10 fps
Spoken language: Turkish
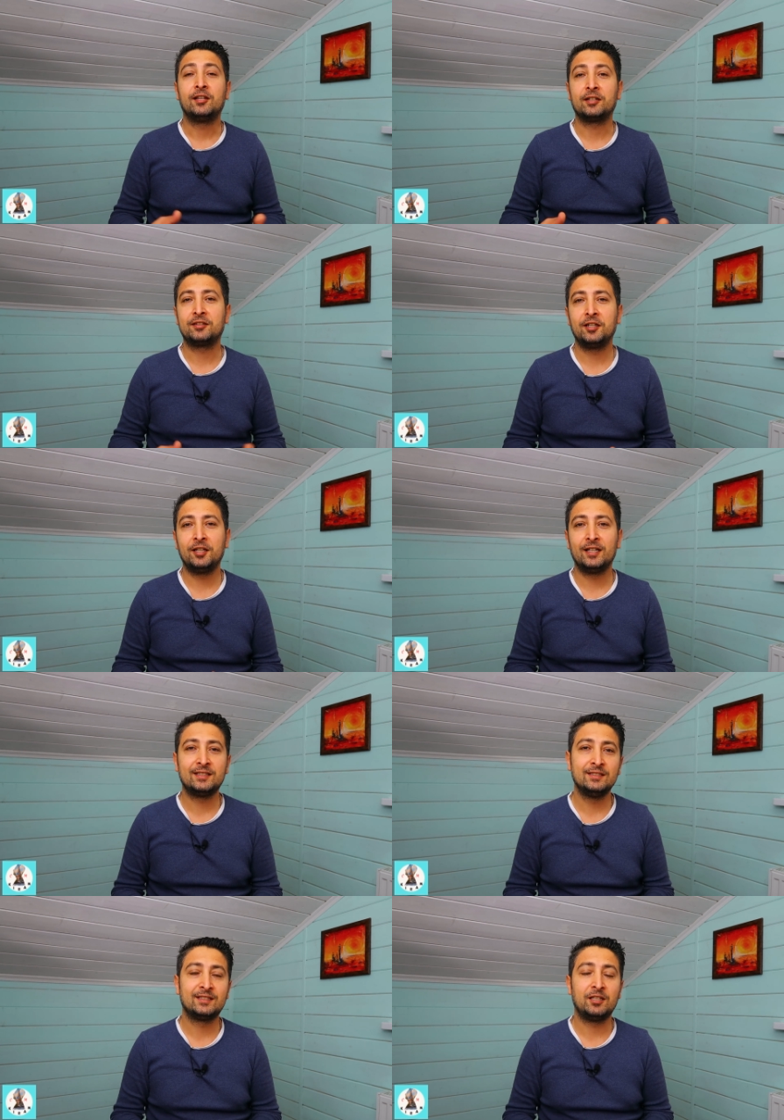Takdir
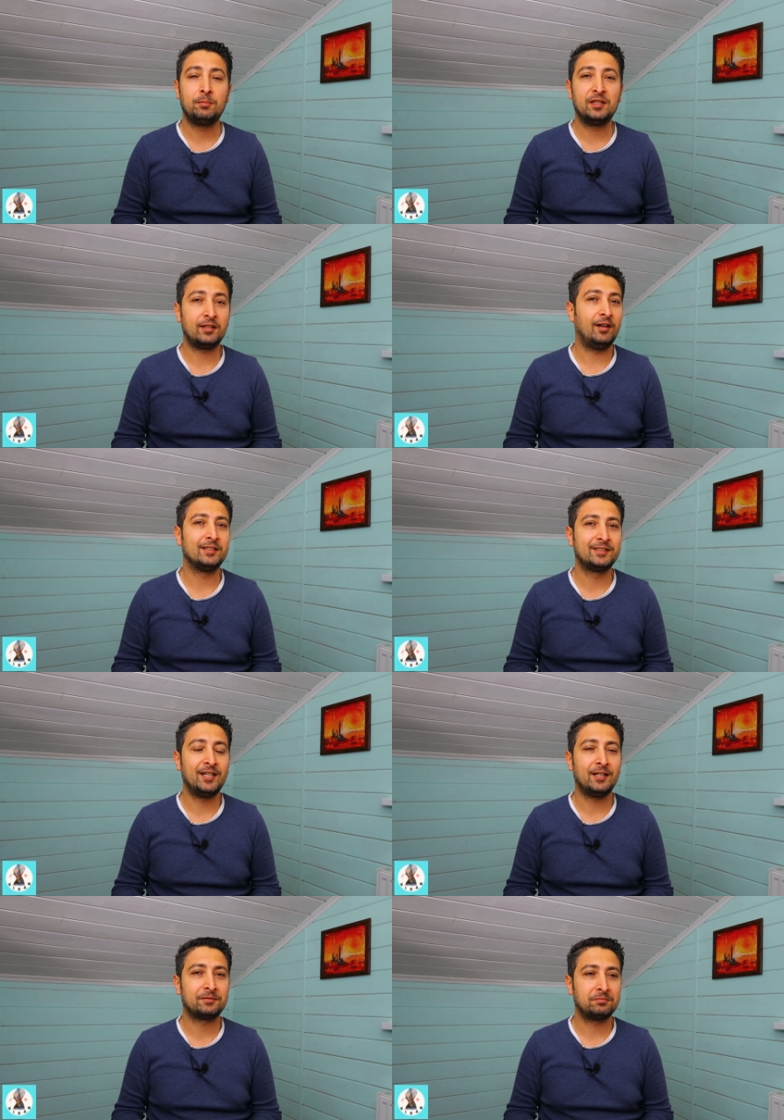ederseniz ki bir
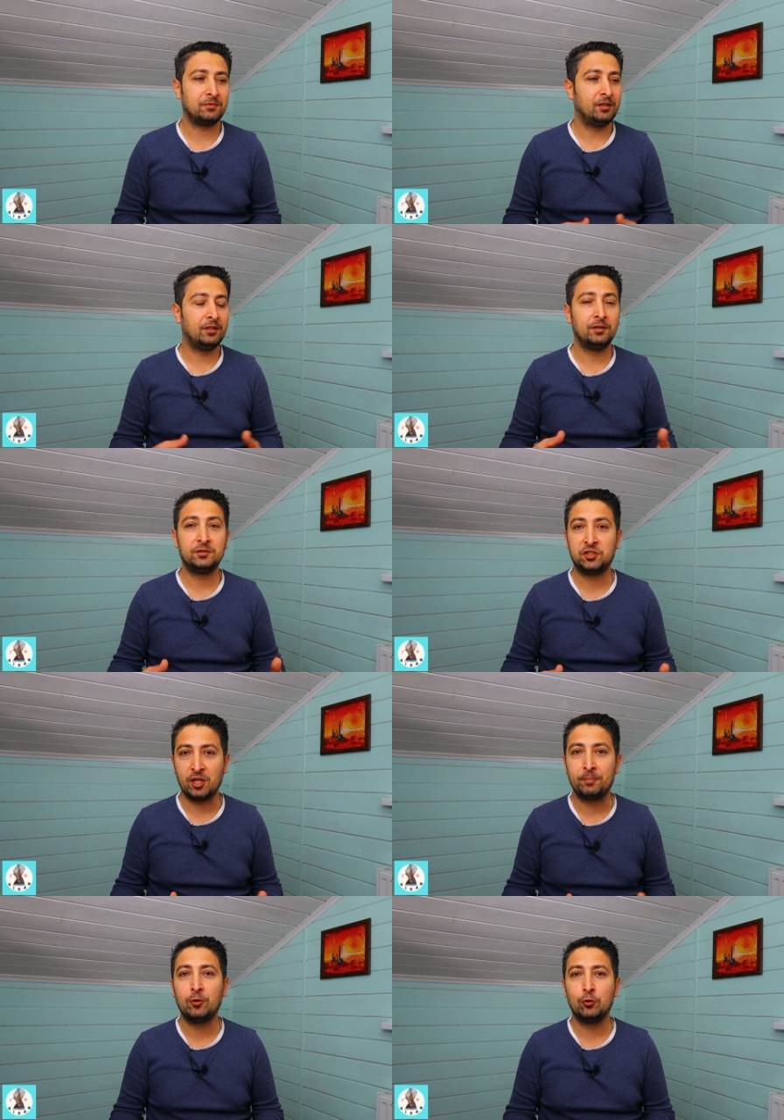asker e,
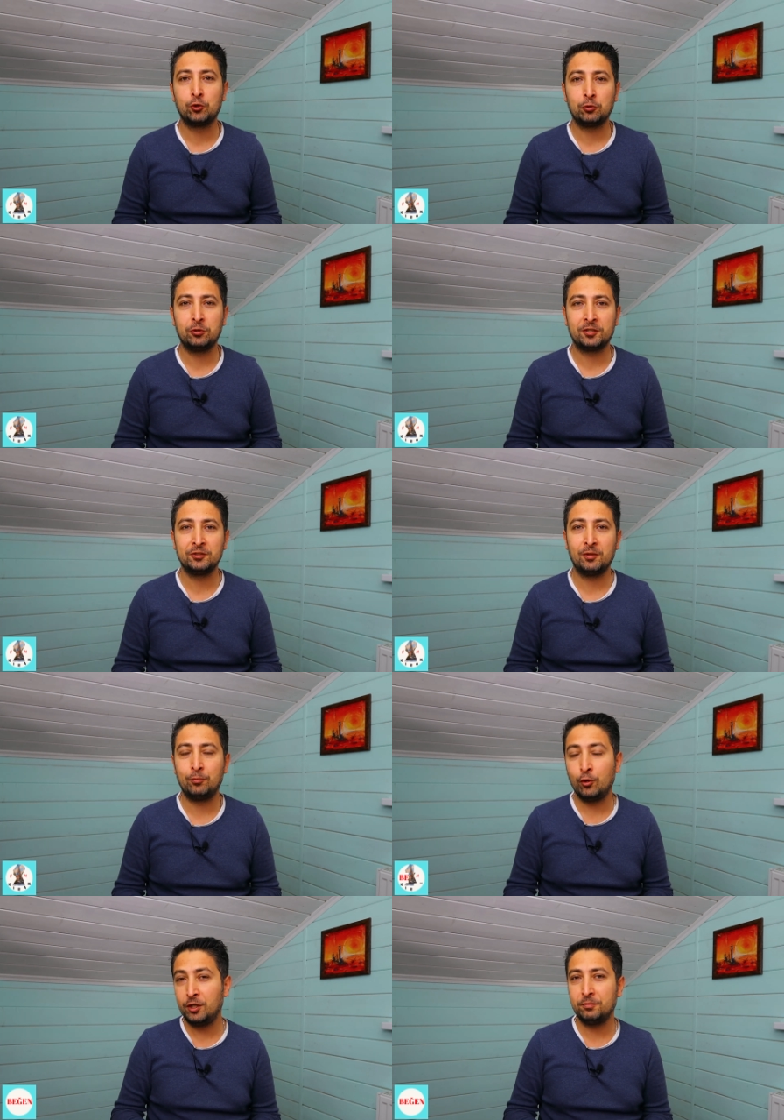cephe
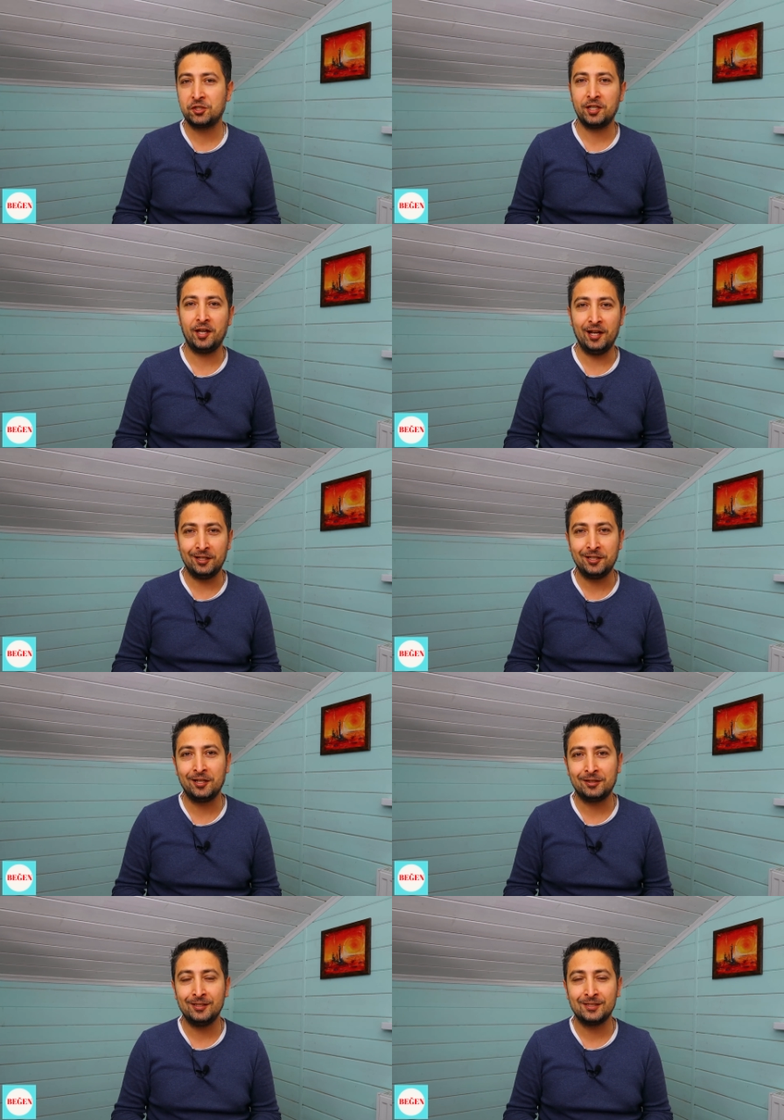koşullarında böyle bir şeyi
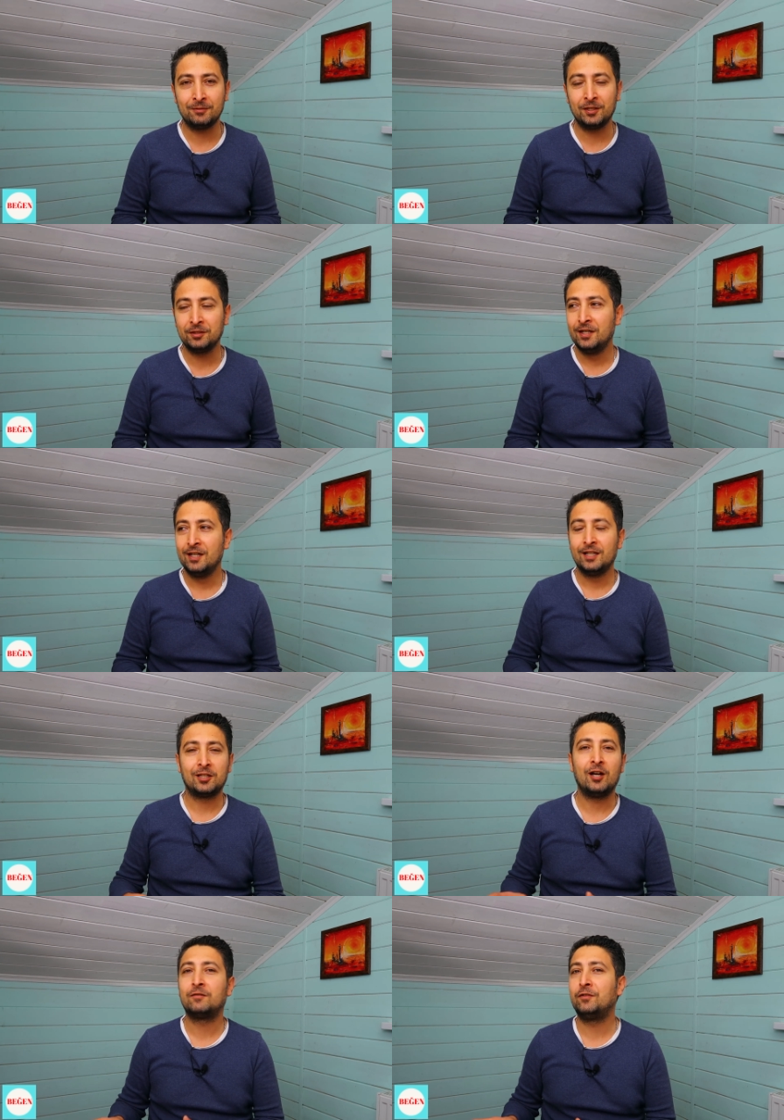elde ettiği zaman
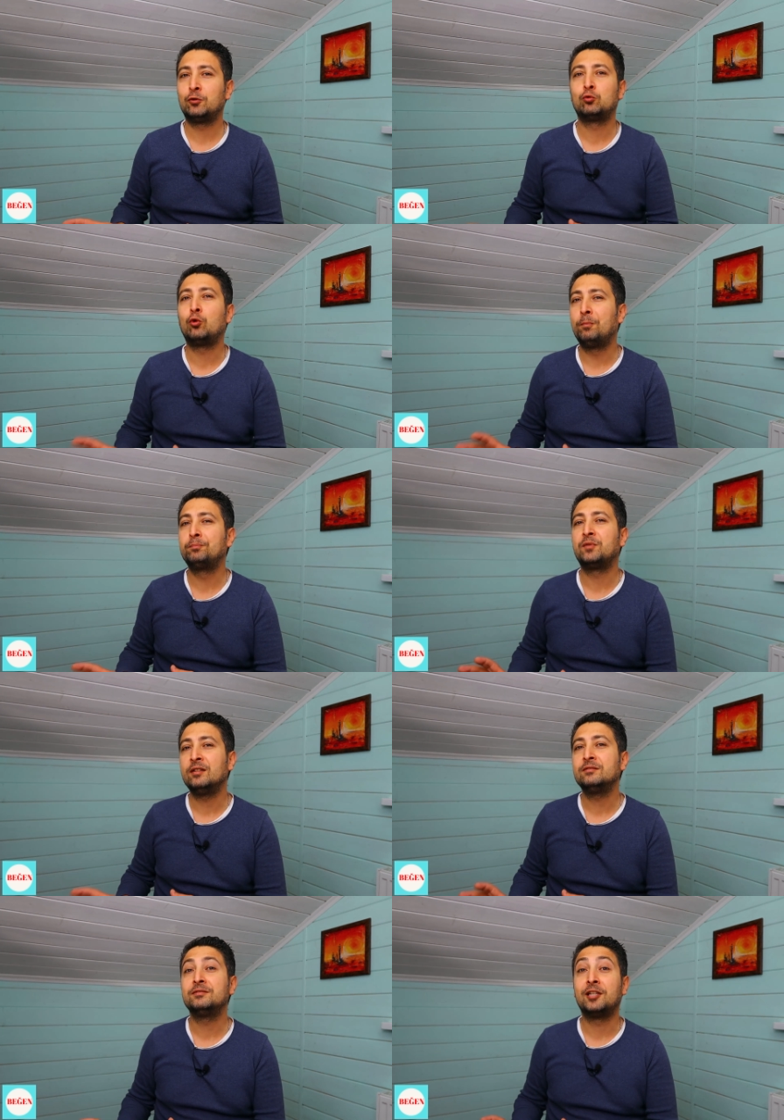tank ve
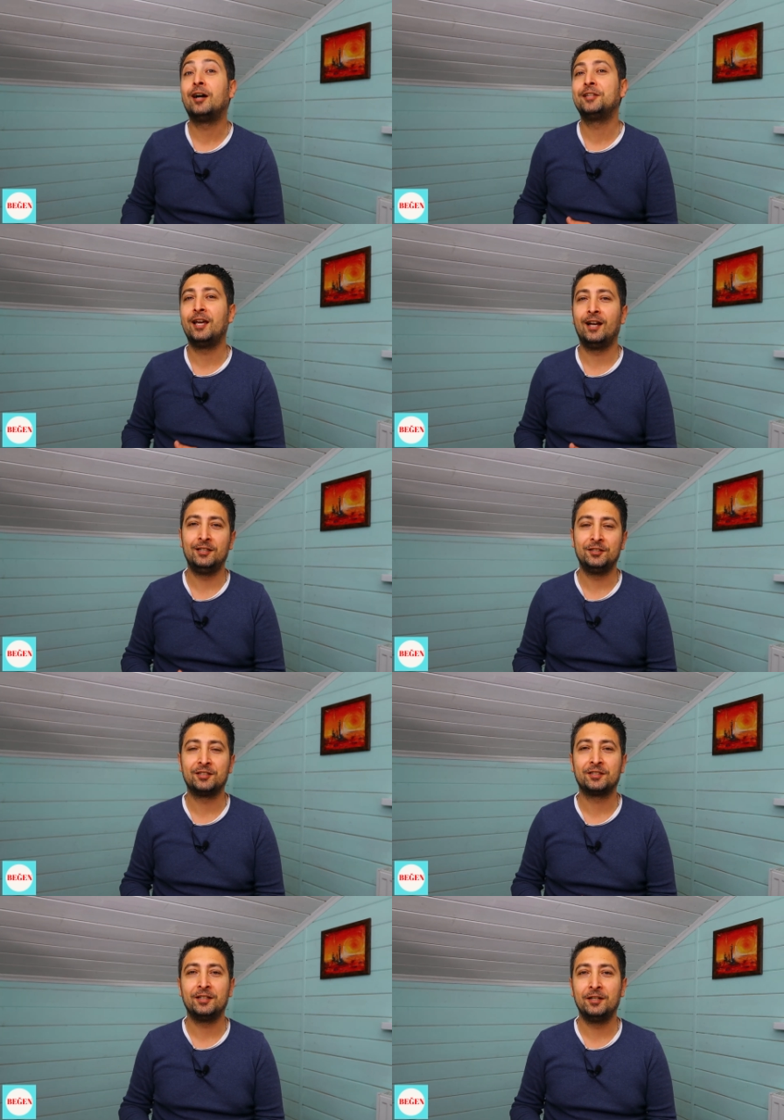toptan daha
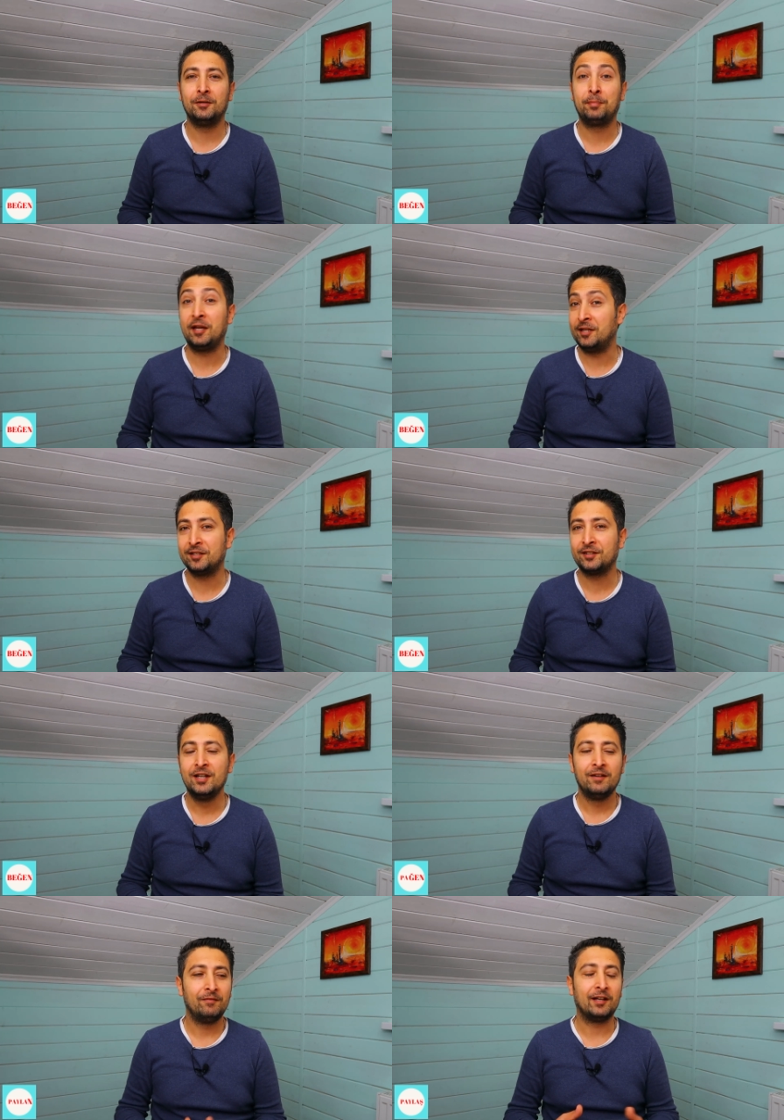değerlidir e, peynir
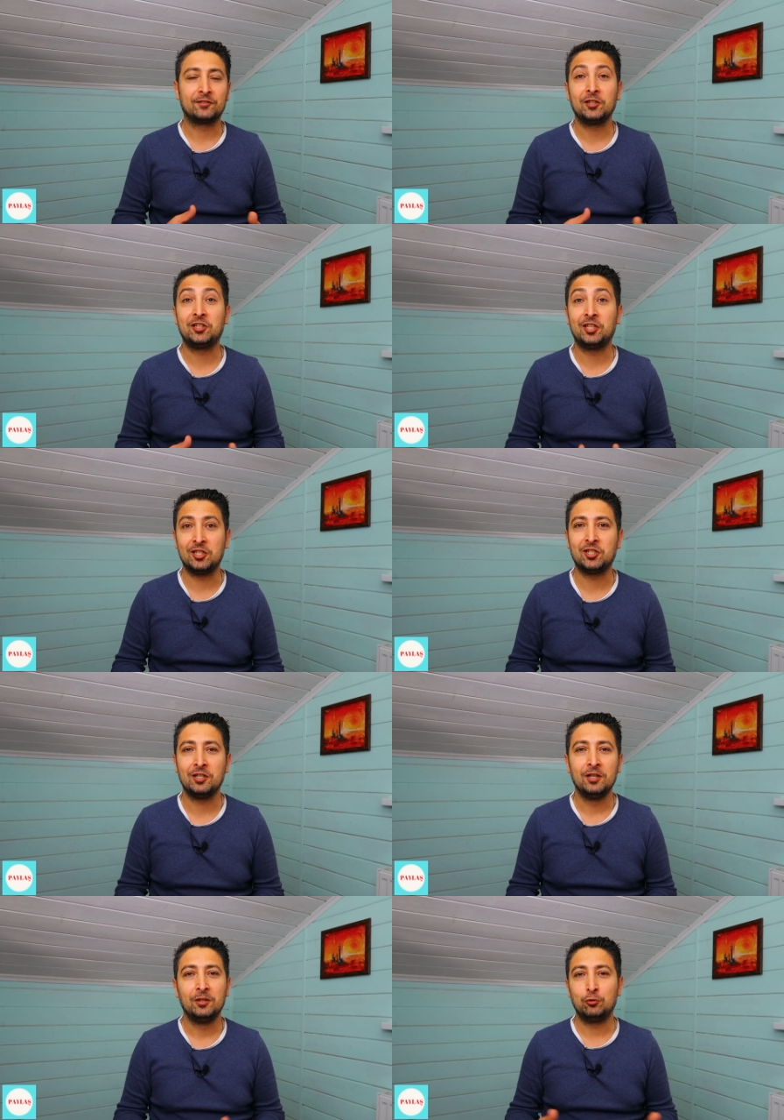veyahut da keçi.